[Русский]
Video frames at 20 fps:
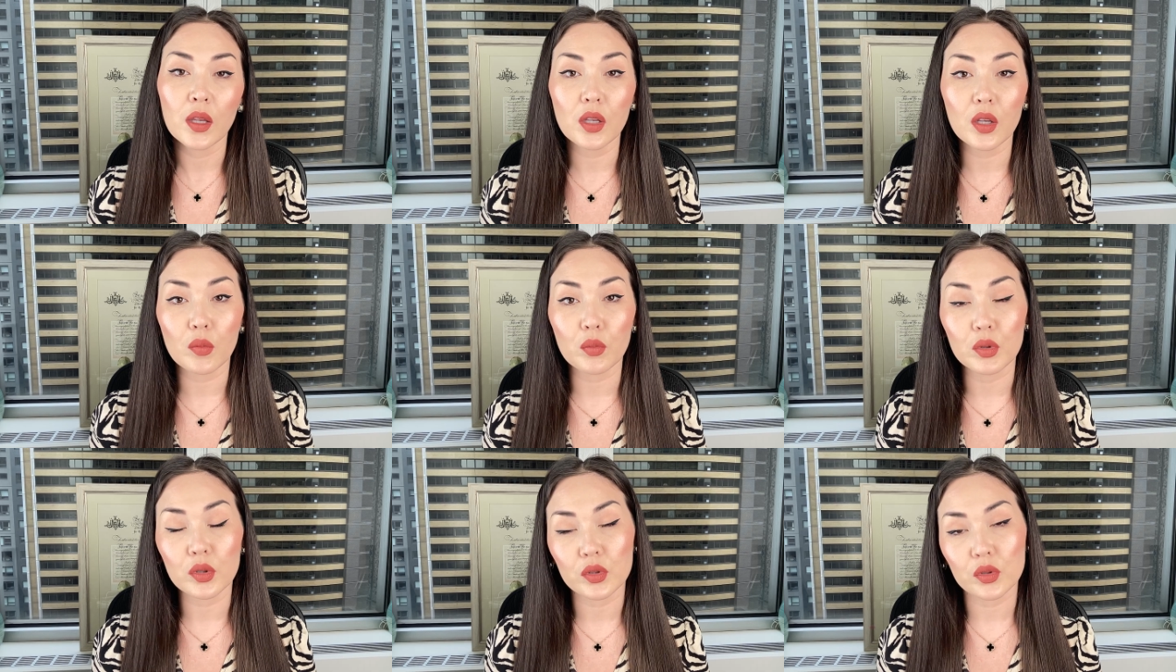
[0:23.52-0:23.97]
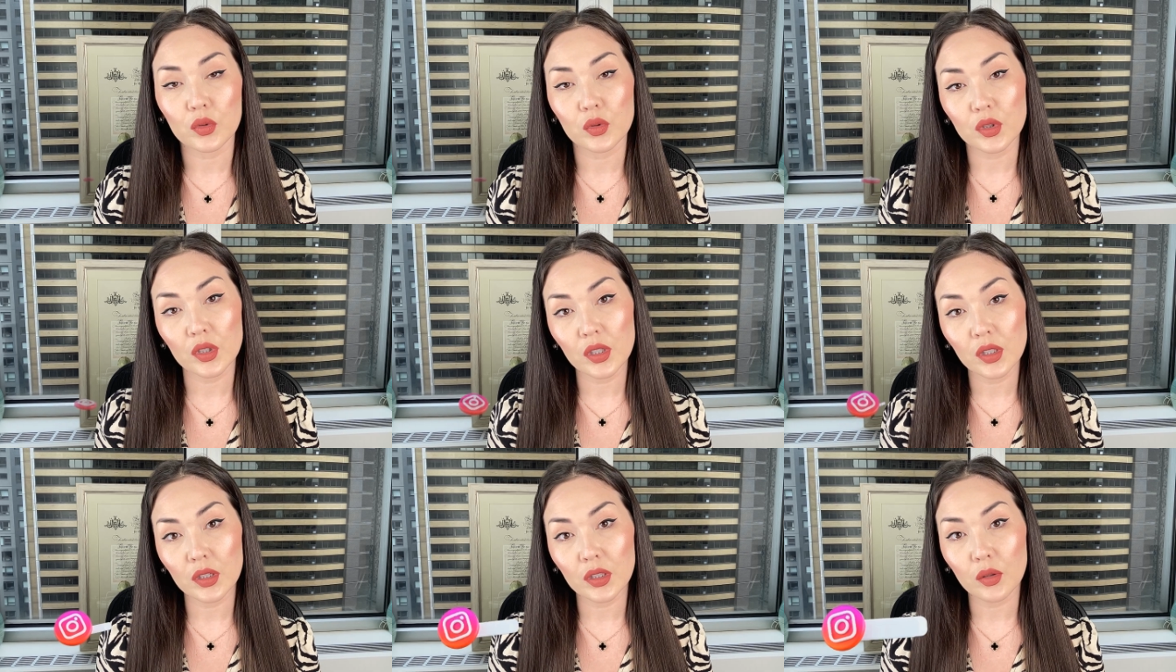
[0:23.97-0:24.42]
я был
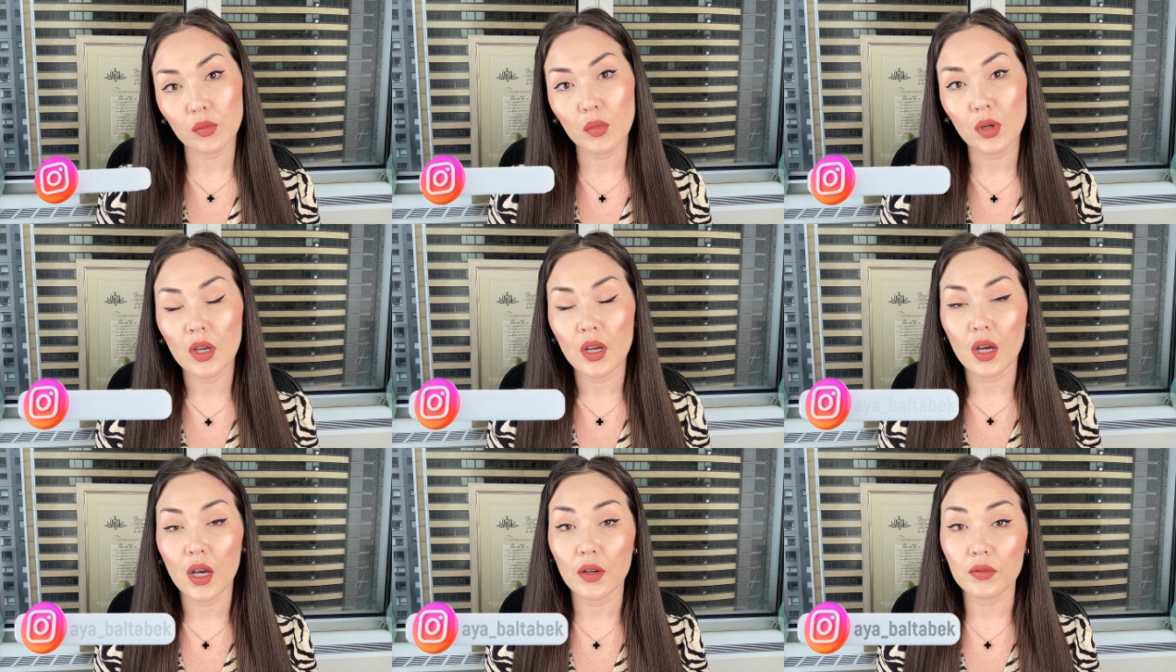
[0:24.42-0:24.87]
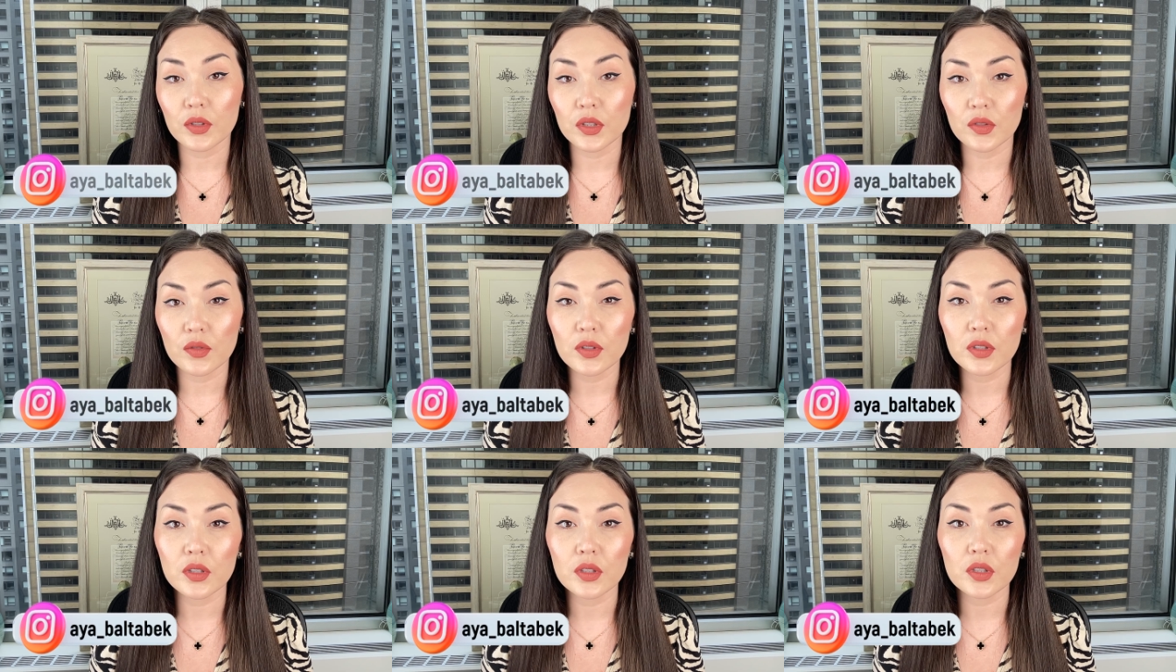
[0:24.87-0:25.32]
студентом, а в
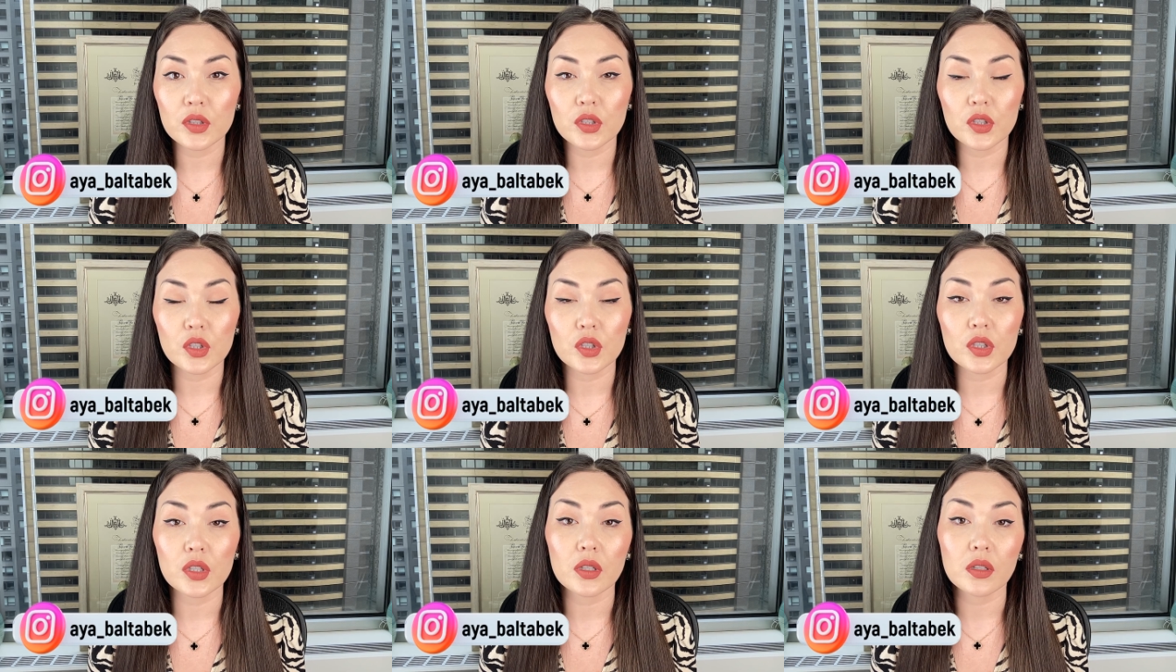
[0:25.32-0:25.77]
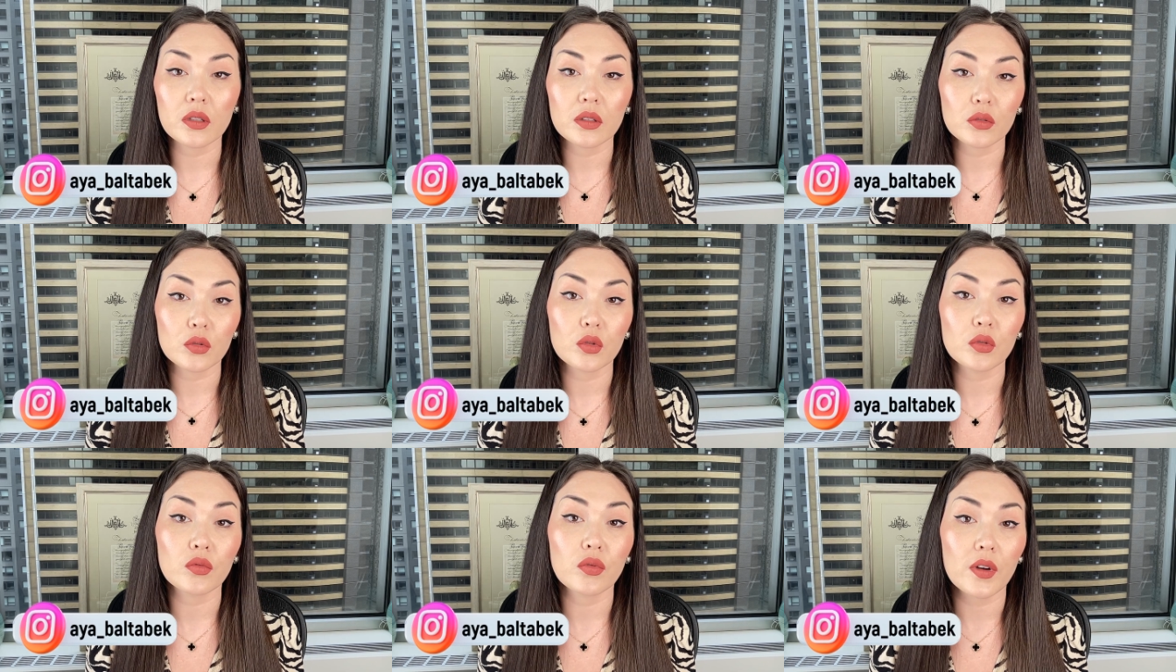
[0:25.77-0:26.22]
действительности же
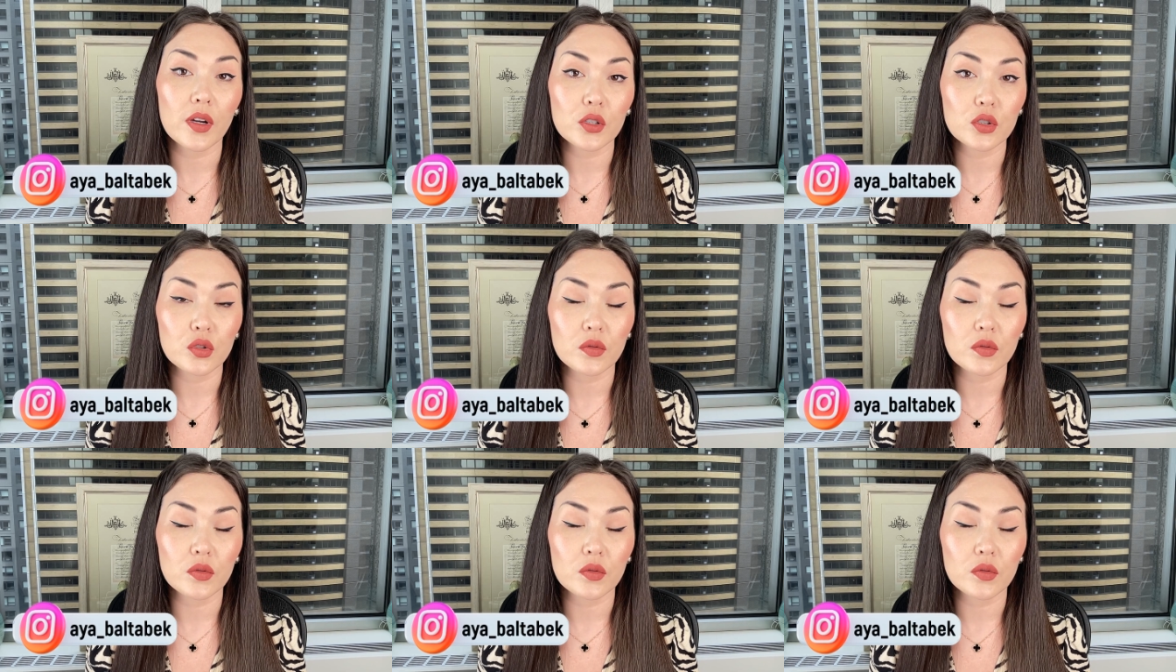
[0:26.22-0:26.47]
тот факт,